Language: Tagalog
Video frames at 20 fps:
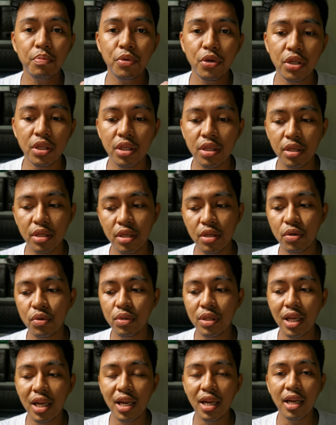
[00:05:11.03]
Yun po yung,
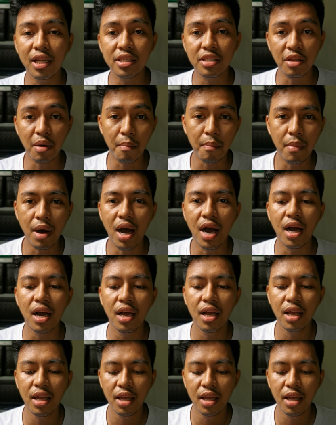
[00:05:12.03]
yung nile-less ng bank.